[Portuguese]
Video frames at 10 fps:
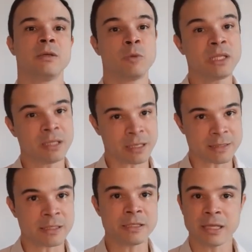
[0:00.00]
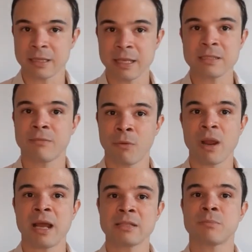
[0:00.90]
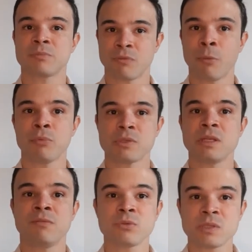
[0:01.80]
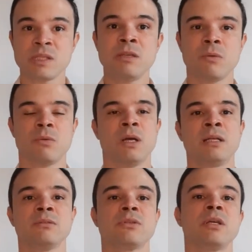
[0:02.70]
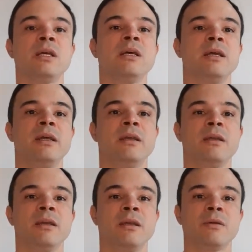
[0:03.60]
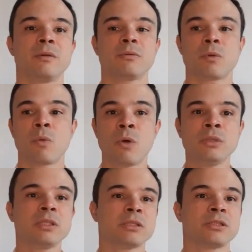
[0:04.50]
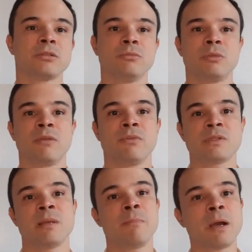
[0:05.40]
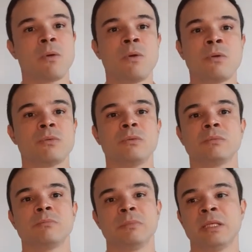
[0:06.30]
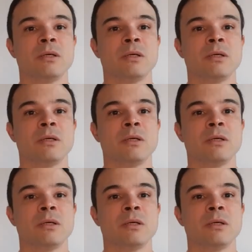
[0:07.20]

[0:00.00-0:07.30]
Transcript: O interessante é até se for o caso, se for possível, cinco anos, é, contas que você pagou,